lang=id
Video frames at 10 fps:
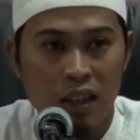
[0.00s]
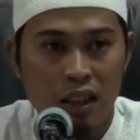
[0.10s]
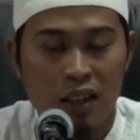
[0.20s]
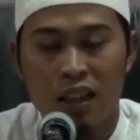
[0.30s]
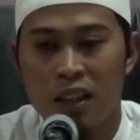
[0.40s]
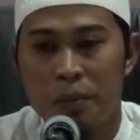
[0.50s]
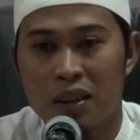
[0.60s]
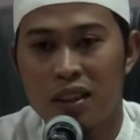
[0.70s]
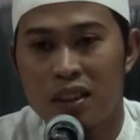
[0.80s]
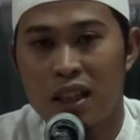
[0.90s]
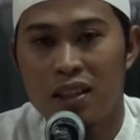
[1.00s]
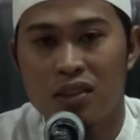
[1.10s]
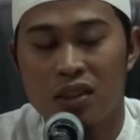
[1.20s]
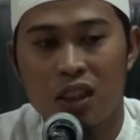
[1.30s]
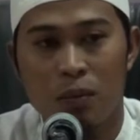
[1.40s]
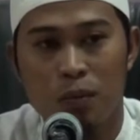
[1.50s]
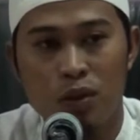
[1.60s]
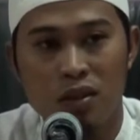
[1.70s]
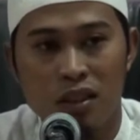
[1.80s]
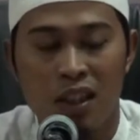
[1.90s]
tidak ada pertentangan sedikit
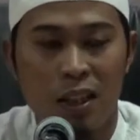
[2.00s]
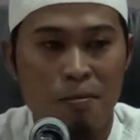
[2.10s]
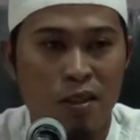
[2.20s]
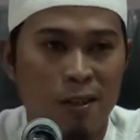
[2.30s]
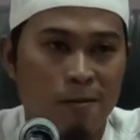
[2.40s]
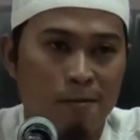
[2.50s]
pun di dalamnya